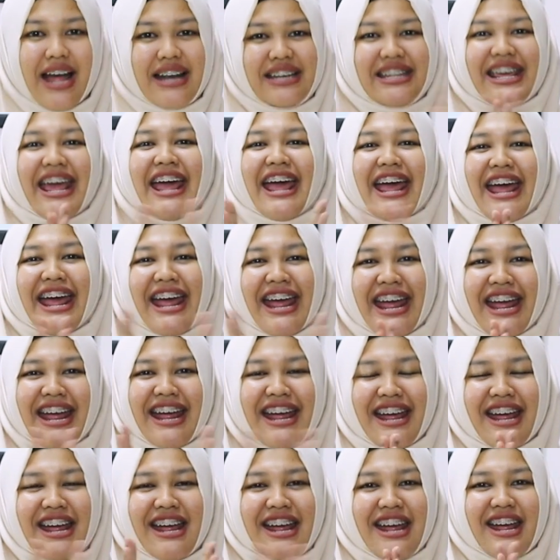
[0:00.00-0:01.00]

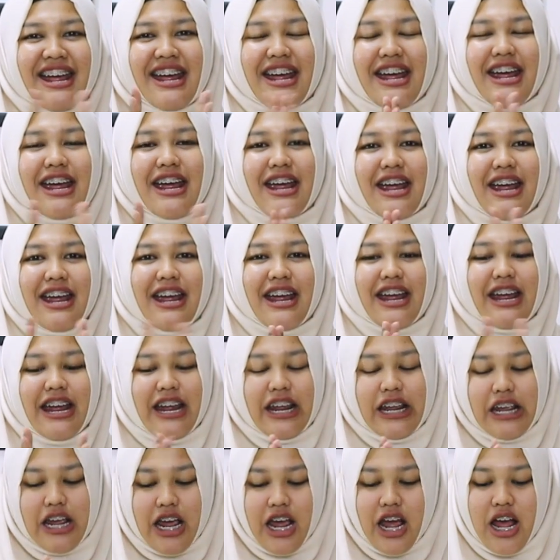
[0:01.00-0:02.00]

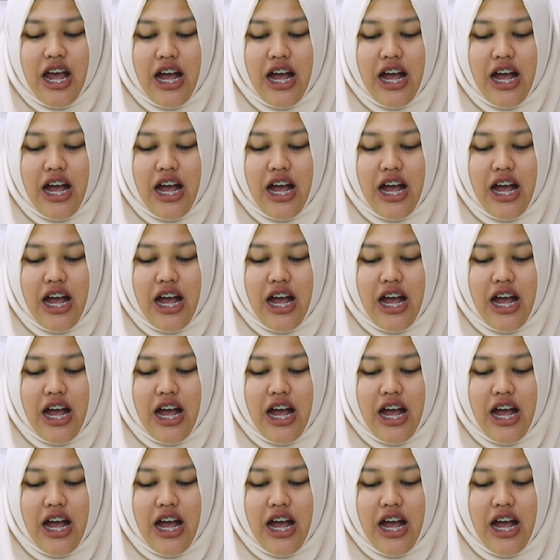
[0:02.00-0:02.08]
Yeay